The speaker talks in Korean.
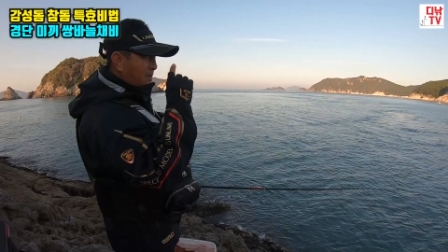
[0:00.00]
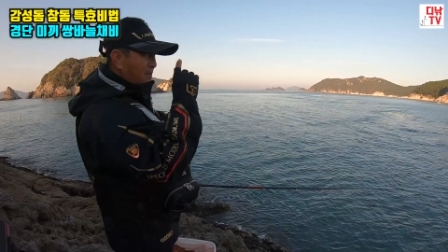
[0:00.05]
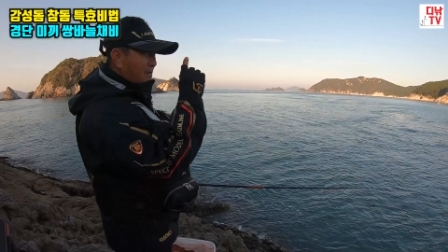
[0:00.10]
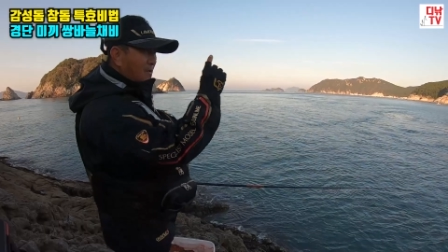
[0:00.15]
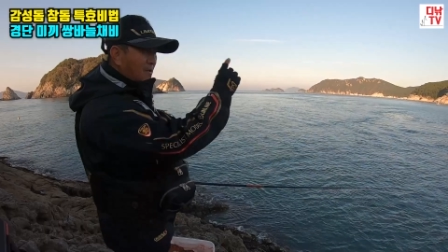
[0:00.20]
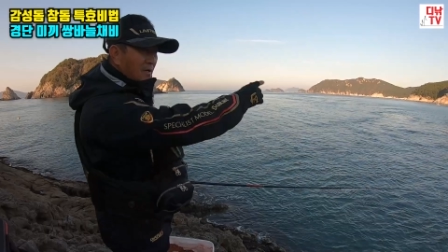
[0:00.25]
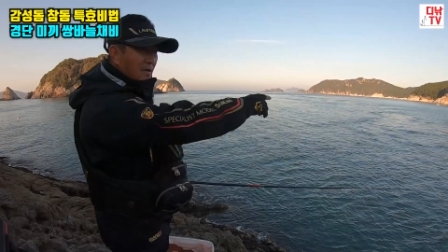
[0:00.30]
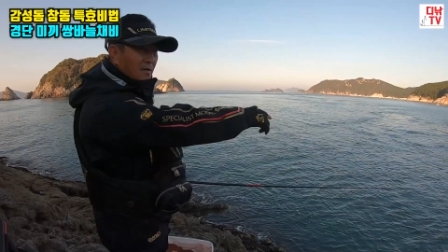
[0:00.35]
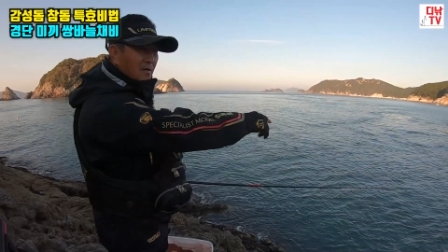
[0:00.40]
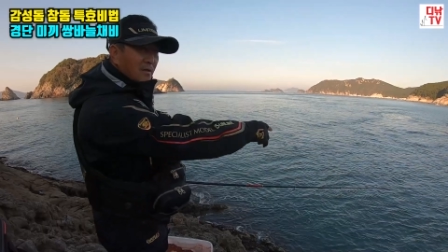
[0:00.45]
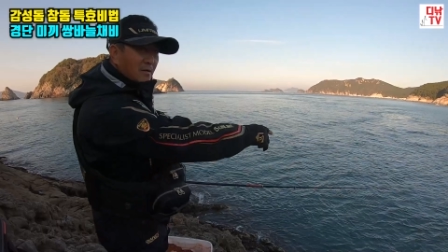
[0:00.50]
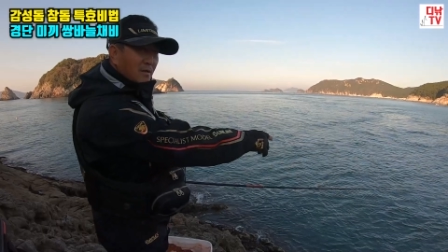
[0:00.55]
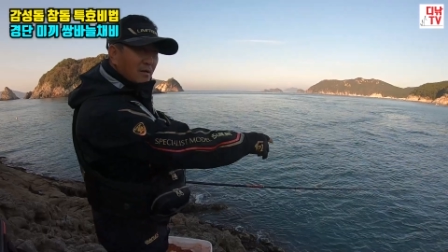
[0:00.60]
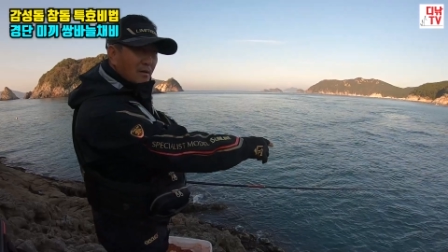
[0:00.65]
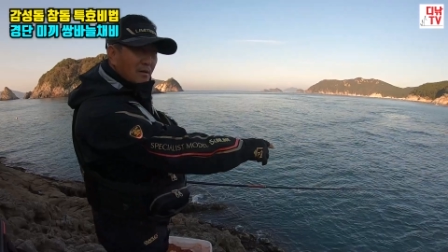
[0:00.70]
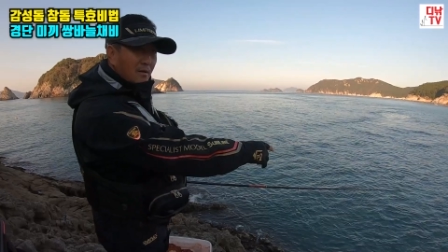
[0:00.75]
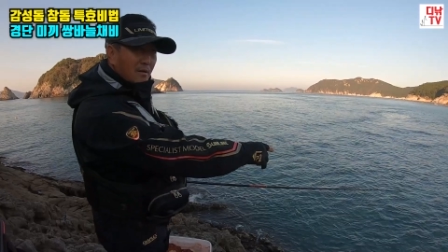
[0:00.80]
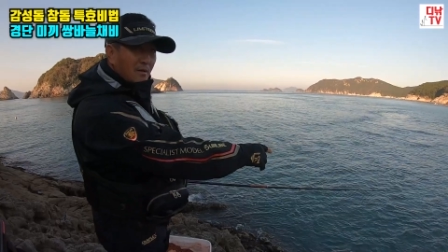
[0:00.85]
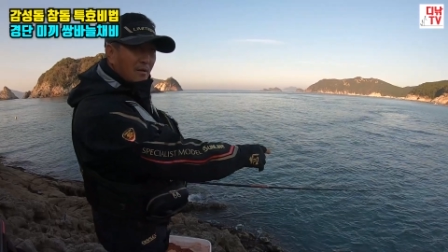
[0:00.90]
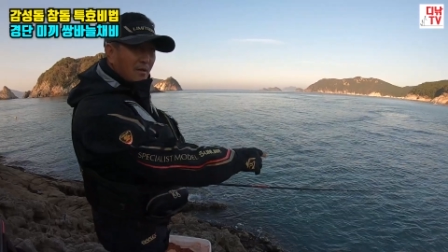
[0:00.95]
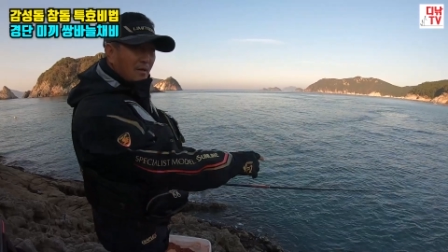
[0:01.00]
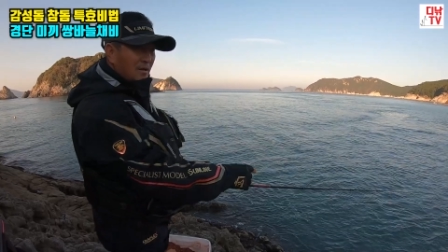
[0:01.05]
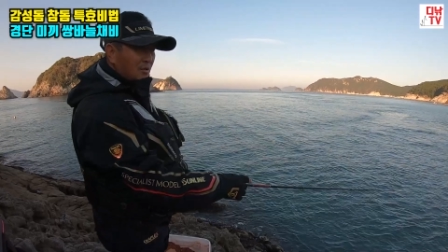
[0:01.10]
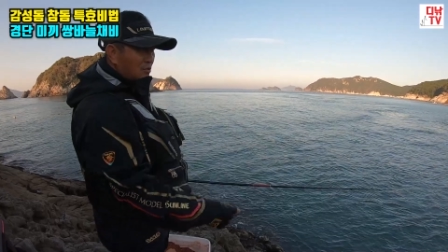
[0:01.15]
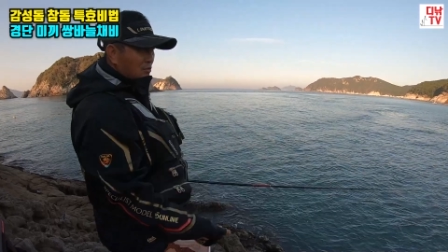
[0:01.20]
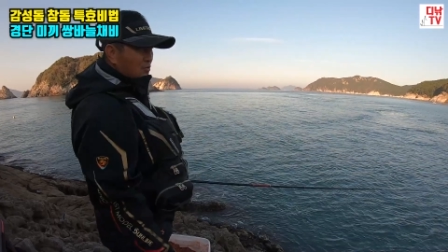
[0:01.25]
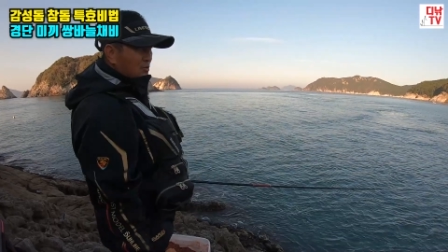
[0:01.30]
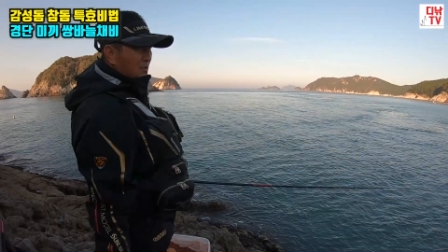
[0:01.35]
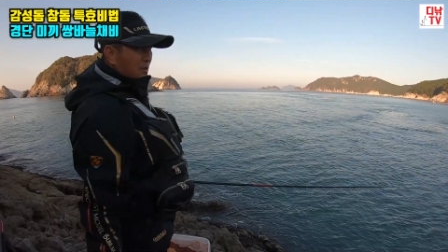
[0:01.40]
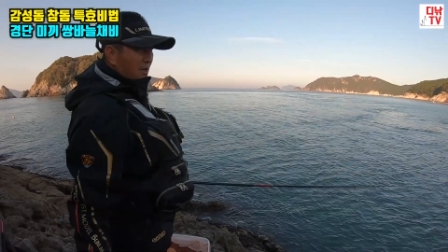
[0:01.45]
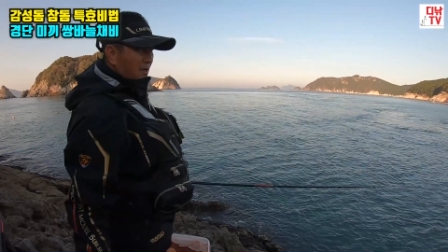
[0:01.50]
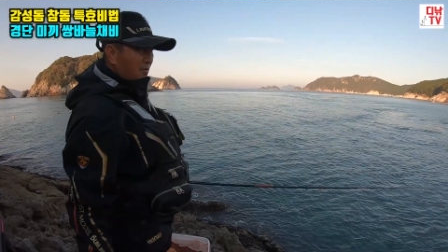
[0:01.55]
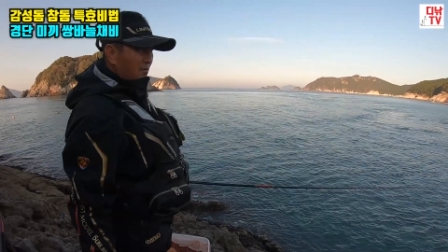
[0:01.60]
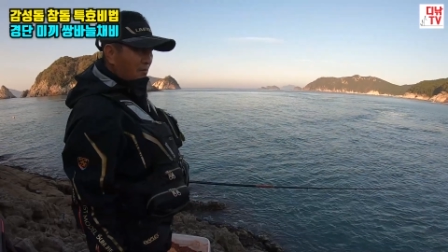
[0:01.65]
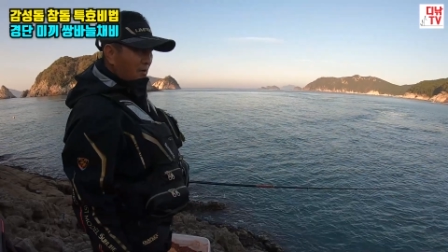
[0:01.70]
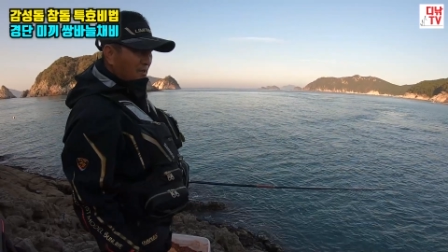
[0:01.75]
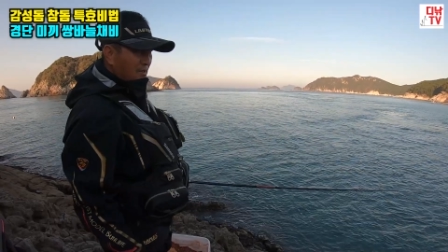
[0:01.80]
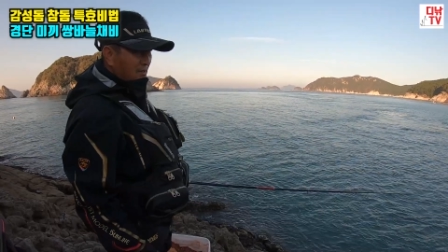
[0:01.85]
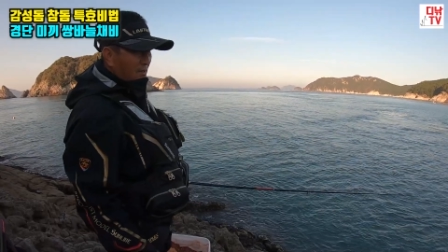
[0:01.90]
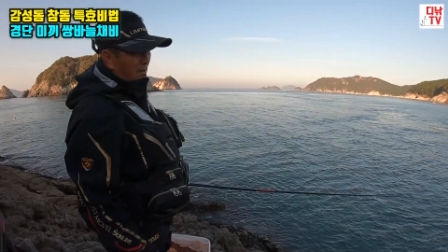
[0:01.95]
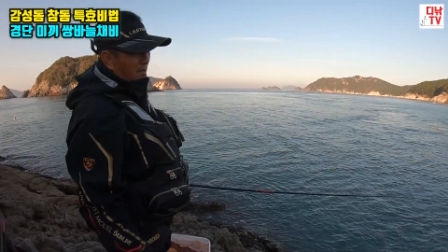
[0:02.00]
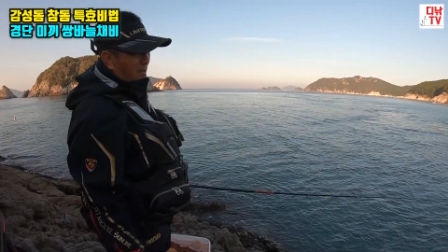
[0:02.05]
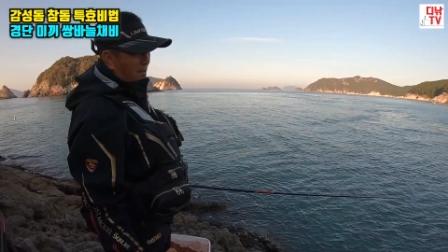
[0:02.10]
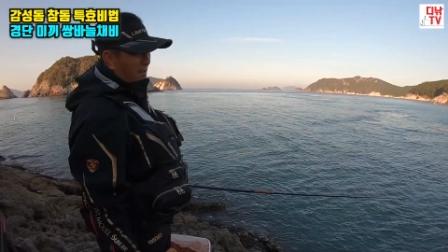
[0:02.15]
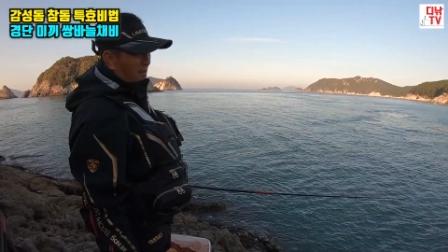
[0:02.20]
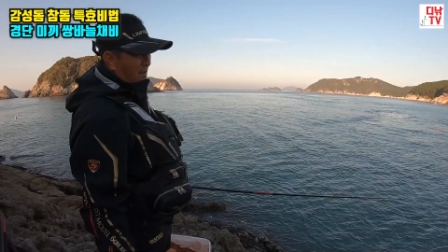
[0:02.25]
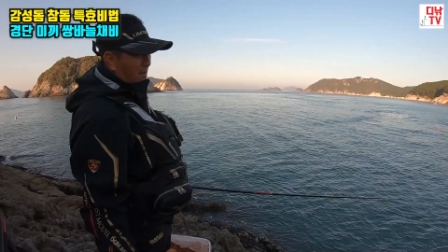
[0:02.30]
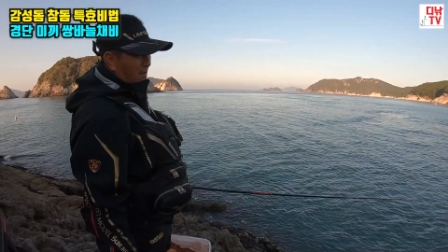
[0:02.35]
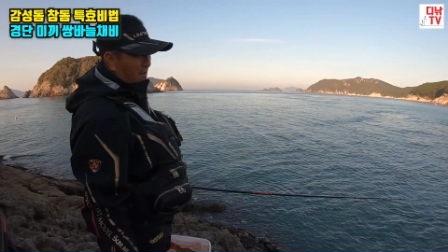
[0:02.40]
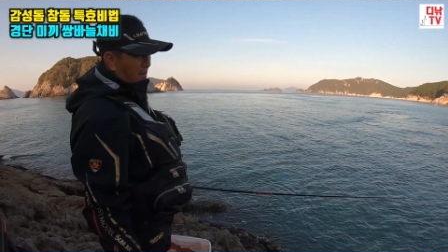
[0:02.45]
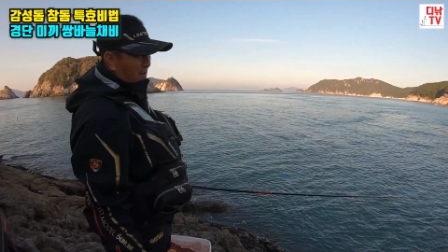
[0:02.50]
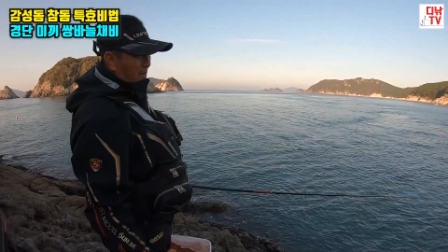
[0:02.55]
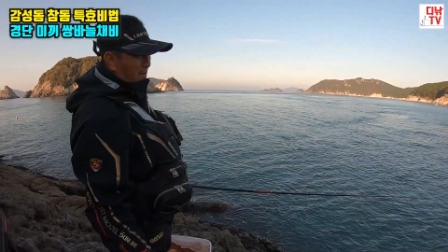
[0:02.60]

비거리를 투척하기 위해서 예.